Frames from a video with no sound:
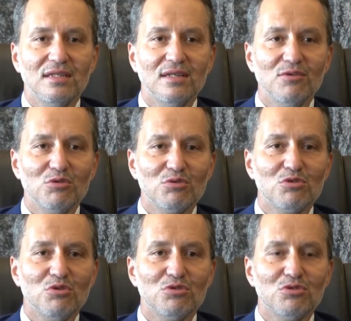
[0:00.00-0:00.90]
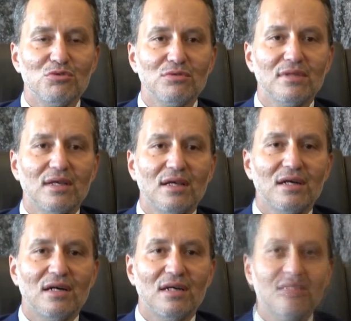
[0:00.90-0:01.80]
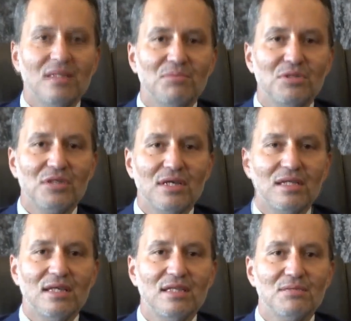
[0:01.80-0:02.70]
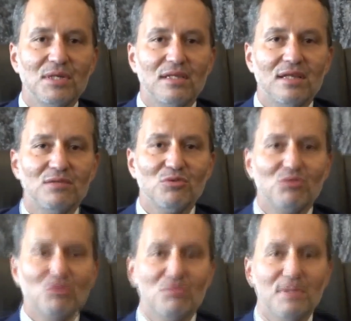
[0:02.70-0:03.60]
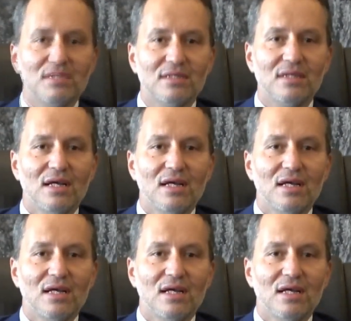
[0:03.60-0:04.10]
ne olursa olsun adil bir şekilde hizmetlerin götürülmesi.